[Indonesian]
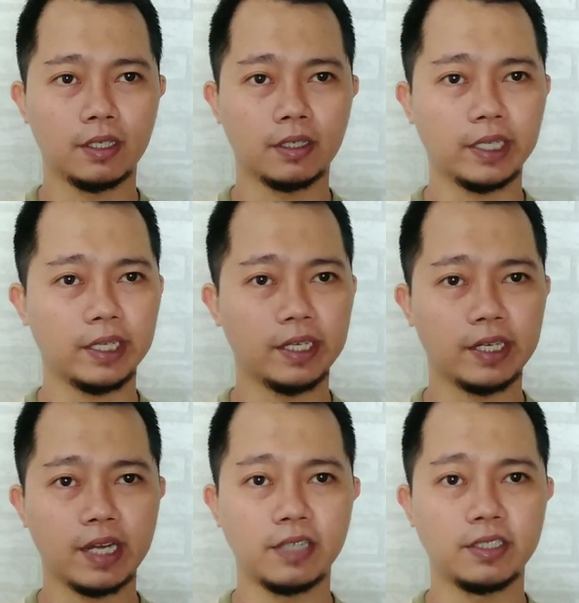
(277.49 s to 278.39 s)
Okay, and
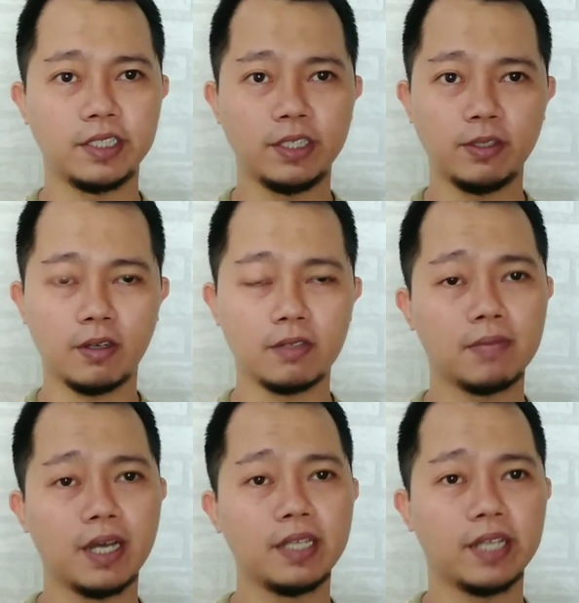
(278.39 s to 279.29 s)
I'll see you on
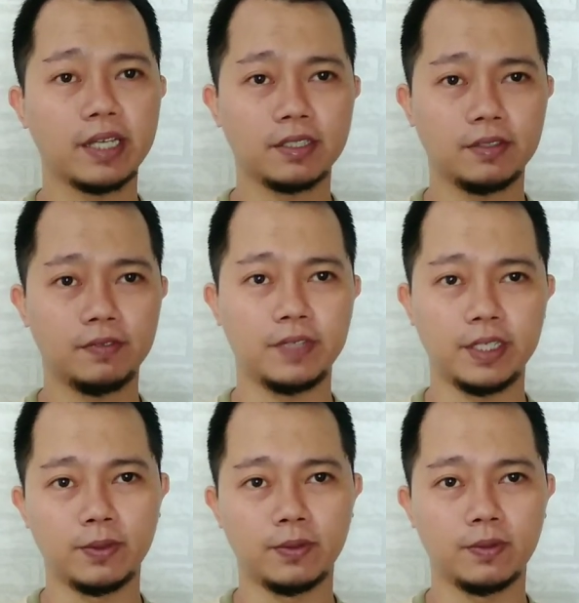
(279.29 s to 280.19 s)
my next
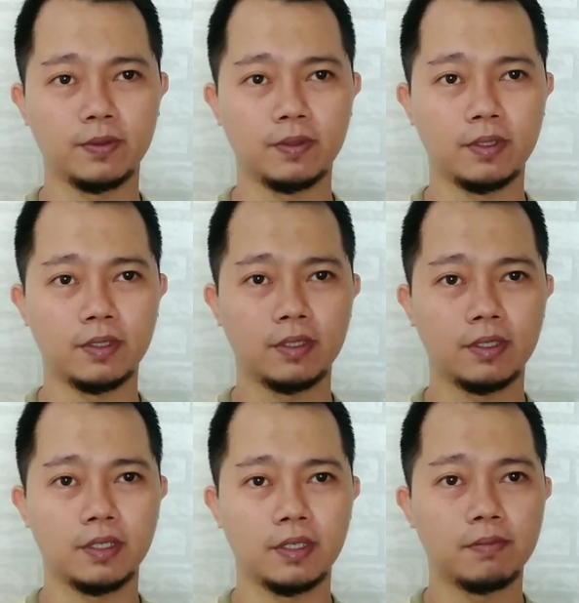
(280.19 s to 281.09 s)
video.
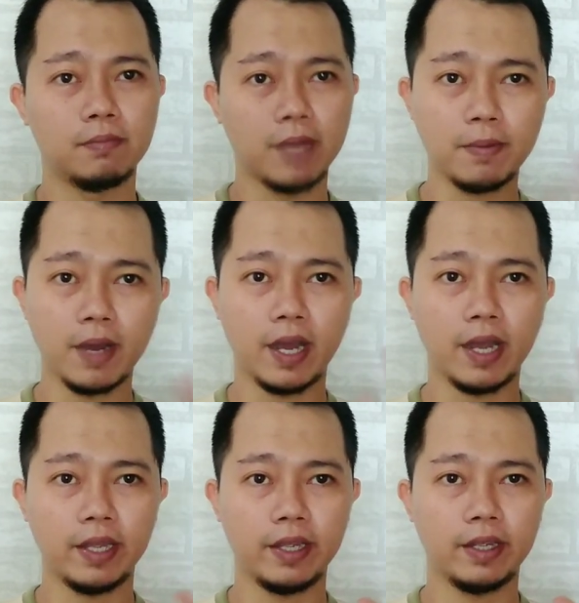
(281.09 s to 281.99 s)

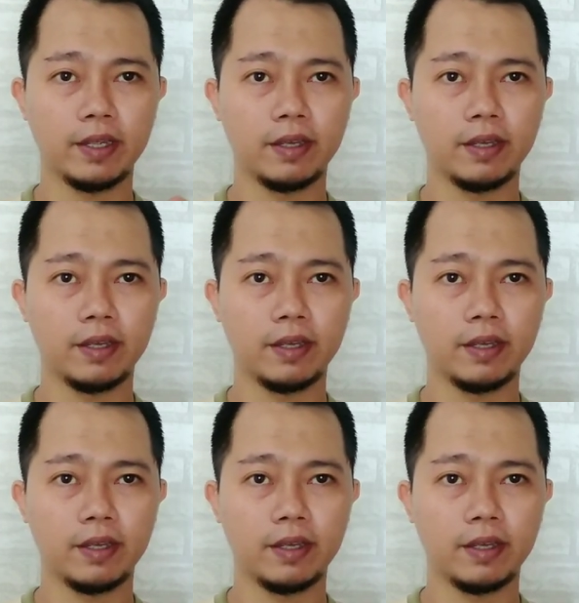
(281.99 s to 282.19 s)
Bye-bye.